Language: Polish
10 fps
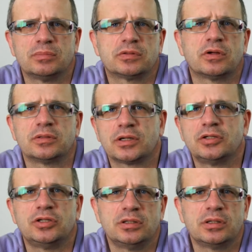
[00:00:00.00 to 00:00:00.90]
bo skąd
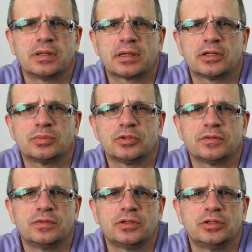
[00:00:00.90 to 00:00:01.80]
jakiś inny lekarz
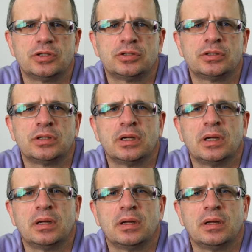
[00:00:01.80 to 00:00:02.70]
może wiedzieć,
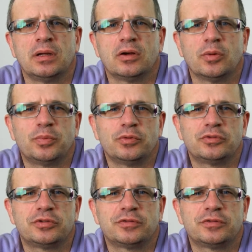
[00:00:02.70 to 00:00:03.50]
oprócz